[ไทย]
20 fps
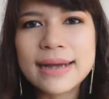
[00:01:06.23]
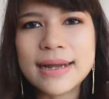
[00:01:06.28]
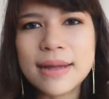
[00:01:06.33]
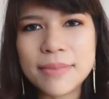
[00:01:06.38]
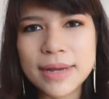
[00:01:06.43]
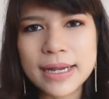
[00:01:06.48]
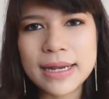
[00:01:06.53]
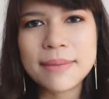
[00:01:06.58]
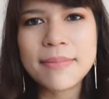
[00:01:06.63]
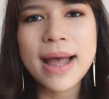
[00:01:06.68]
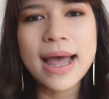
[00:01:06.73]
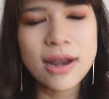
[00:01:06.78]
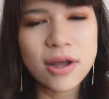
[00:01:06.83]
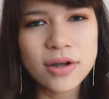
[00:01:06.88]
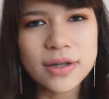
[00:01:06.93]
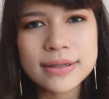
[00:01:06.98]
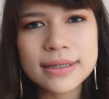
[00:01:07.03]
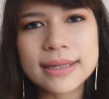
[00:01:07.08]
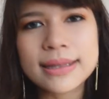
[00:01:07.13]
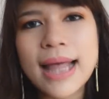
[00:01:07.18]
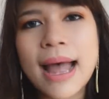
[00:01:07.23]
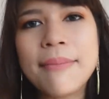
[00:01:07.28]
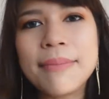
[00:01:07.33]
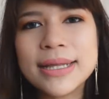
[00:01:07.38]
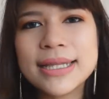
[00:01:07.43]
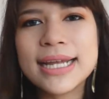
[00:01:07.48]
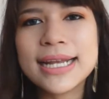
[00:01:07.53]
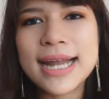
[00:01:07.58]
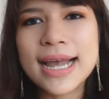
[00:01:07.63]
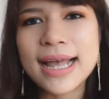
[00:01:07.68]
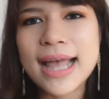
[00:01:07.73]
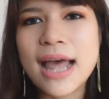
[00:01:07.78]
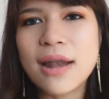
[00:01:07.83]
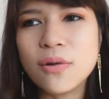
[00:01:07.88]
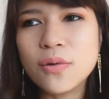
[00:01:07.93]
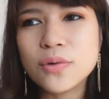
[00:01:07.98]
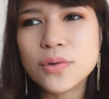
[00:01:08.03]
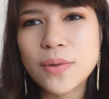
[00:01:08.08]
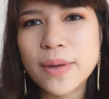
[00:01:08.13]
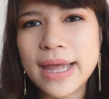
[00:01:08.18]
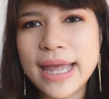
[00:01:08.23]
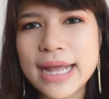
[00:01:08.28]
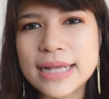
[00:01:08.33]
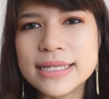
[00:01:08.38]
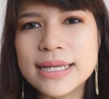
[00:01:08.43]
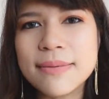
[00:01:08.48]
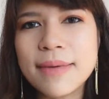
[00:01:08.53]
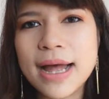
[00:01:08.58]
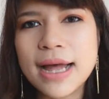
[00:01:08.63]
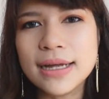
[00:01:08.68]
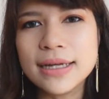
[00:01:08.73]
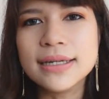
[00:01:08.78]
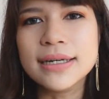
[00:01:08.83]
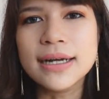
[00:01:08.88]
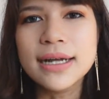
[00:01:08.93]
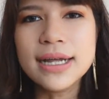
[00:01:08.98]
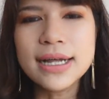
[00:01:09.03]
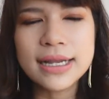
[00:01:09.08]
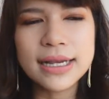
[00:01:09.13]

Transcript: ทำอะไรได้บ้าง แล้วก็ติดตามพัฒนาการลูกตัวเองใช่ป่ะเออ